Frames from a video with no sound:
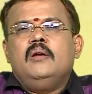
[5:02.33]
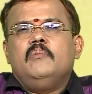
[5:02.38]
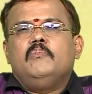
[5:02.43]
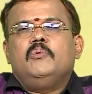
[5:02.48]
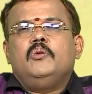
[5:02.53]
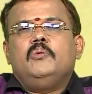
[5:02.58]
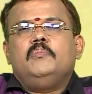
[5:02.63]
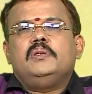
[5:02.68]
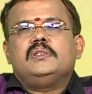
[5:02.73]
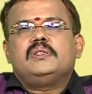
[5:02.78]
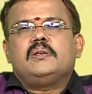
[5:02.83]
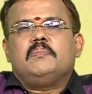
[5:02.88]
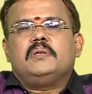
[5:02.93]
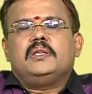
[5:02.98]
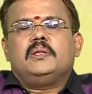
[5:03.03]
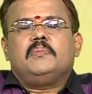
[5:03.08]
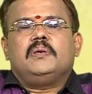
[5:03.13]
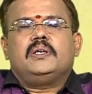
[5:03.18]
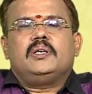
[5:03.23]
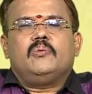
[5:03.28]
பூமி
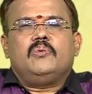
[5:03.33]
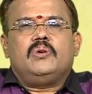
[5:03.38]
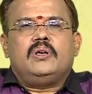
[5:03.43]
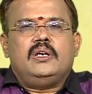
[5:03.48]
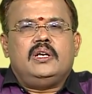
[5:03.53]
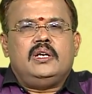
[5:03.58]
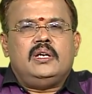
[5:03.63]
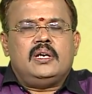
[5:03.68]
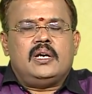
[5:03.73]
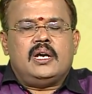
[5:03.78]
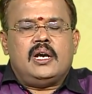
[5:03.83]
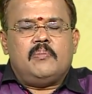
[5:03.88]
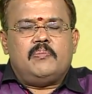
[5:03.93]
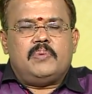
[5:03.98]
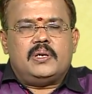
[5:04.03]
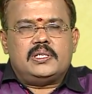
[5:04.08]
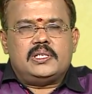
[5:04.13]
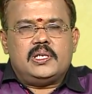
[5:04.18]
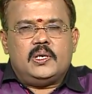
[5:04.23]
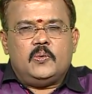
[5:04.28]
சம்பந்தப்பட்ட ஒரு நீண்ட நாள்
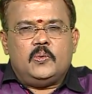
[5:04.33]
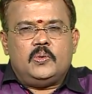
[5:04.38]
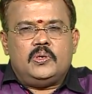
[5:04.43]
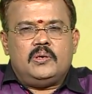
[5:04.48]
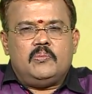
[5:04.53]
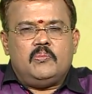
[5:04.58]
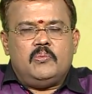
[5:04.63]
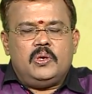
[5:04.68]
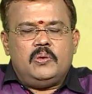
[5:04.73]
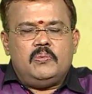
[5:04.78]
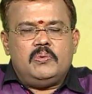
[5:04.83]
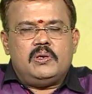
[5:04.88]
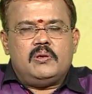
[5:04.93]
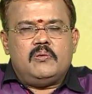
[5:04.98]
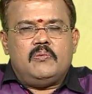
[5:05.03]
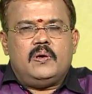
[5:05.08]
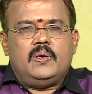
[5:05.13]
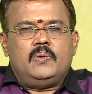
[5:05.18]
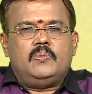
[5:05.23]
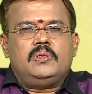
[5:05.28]
பிரச்சனை ஒன்று
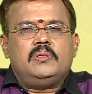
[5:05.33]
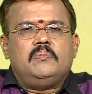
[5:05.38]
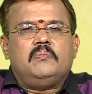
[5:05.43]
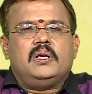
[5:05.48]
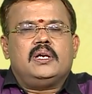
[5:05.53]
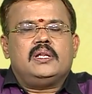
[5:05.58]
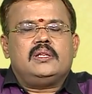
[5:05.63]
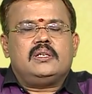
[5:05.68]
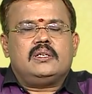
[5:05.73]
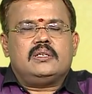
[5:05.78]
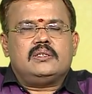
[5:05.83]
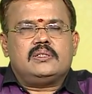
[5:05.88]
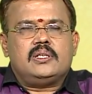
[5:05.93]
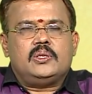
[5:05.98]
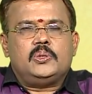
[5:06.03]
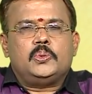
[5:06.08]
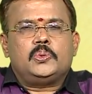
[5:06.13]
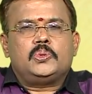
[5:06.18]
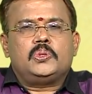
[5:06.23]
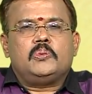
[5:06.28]
முடிவுக்கு வருவது மனதிற்கு
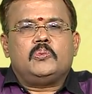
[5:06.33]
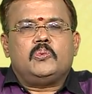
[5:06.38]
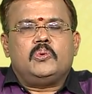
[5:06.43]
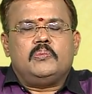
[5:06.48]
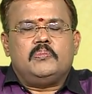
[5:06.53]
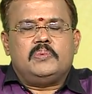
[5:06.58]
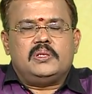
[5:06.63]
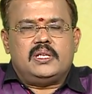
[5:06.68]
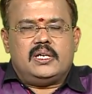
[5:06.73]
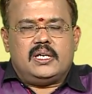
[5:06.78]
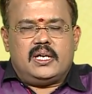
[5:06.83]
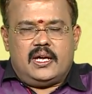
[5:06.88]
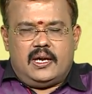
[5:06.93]
சந்தோஷம் குடும்பத்திற்கு